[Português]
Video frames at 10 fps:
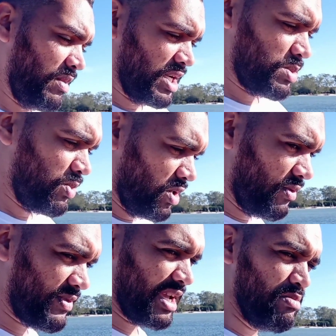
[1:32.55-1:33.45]
Mas pô,
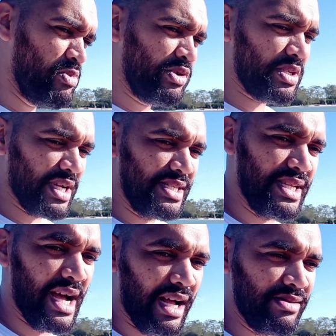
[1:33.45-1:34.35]
eu fiquei muito
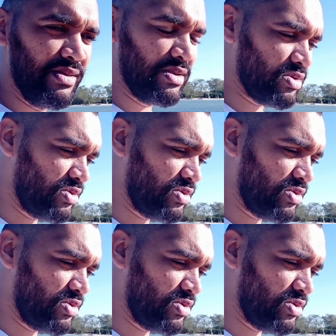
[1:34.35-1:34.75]
chateado.